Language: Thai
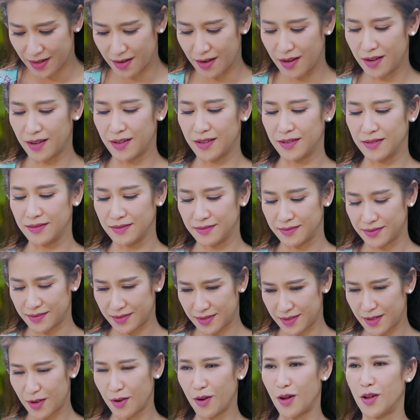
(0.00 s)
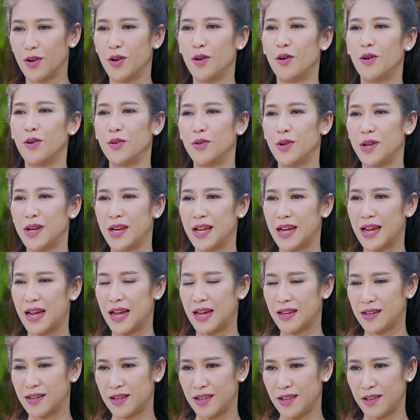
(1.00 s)
ก็ต้องขอโทษด้วยนะ
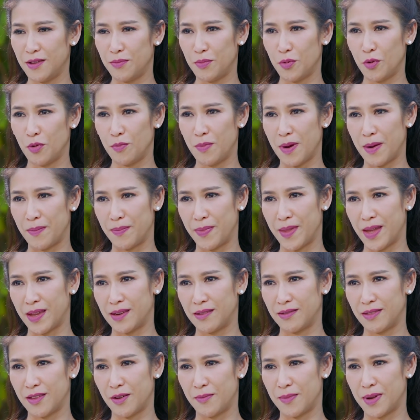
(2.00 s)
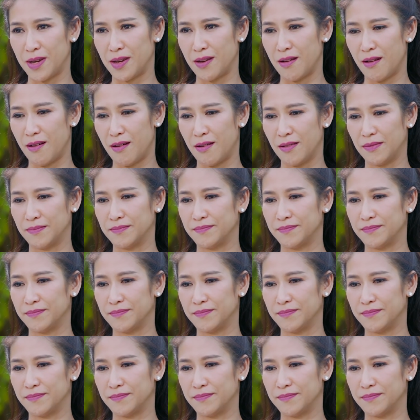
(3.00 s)
คะที่พูดแบบนั้นแต่มันก็